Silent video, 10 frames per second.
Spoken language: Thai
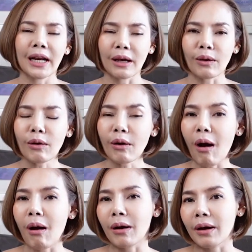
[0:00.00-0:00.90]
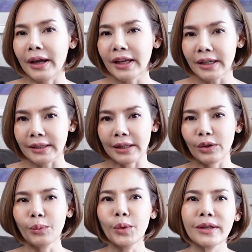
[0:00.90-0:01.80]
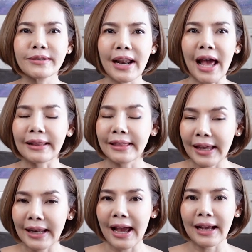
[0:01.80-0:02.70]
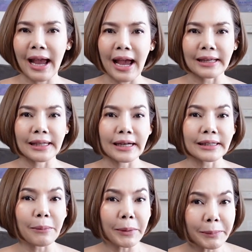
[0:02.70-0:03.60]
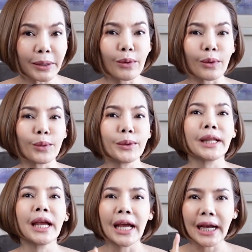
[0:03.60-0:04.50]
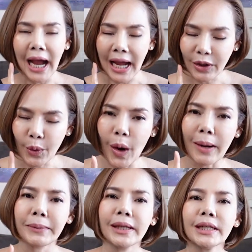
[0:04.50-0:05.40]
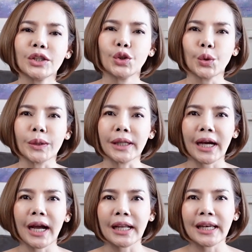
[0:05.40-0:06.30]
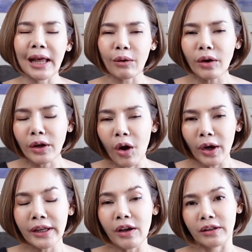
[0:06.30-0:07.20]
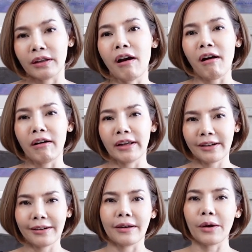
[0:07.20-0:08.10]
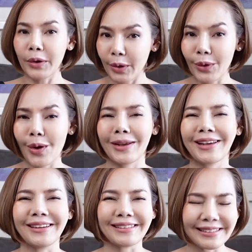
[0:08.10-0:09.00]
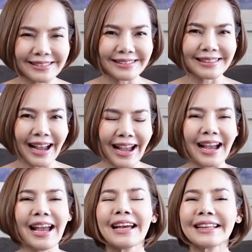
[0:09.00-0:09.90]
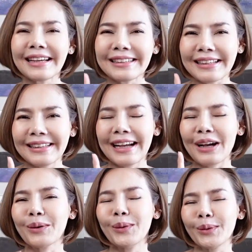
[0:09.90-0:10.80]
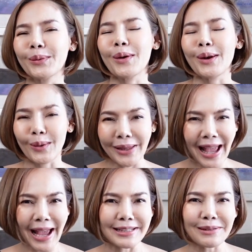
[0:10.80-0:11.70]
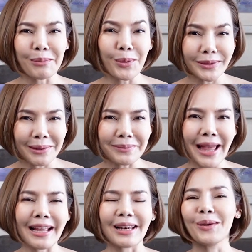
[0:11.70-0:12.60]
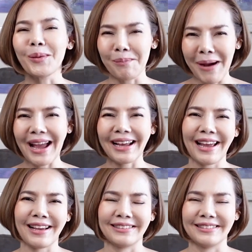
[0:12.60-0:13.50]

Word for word: แล้วก็ก่อให้เกิดอนุมูลอิสระในร่างกายนะคะทำให้ผิวของคุณขาดความยืดหยุ่นนะคะแล้วก็ค่อยๆหย่อนคล้อยเกิดริ้วรอยเกิดขึ้นค่ะดังนั้นนะคะคุณควรลดอาหารจำพวกน้ำตาลลงบ้างค่ะ